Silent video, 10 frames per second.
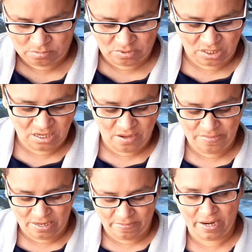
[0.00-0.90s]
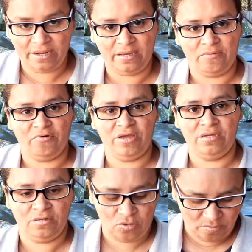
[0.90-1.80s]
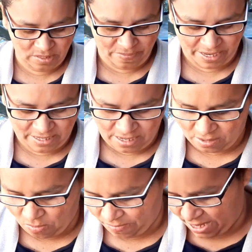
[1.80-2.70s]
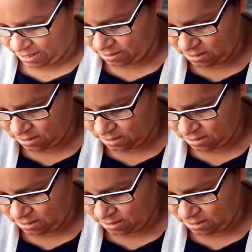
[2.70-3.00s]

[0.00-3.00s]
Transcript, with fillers: Pero le dije a mi hermana que voy a ir con mi pareja a comprar.